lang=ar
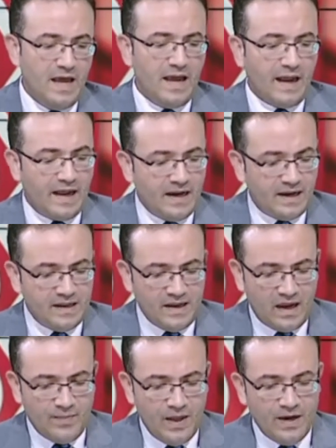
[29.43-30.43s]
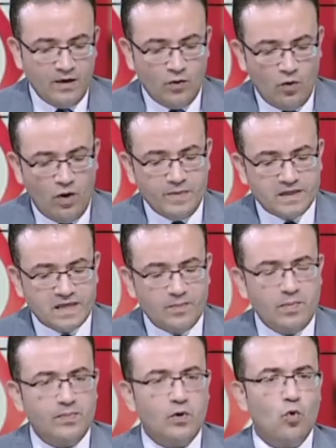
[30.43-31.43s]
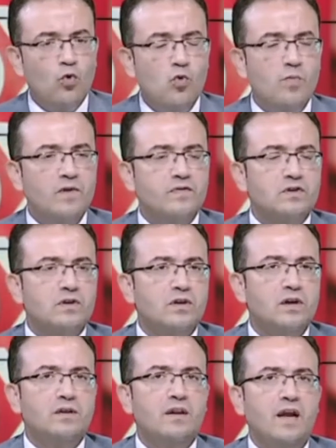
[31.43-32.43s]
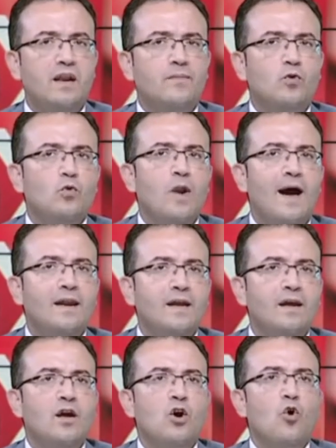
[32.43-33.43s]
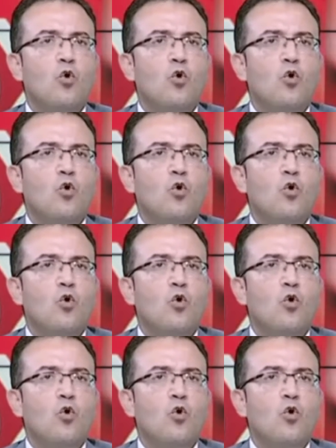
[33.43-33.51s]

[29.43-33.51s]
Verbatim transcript: غير كده كمان ان هو بيسبب هجوم الفطريات اللي احنا بنقول عليه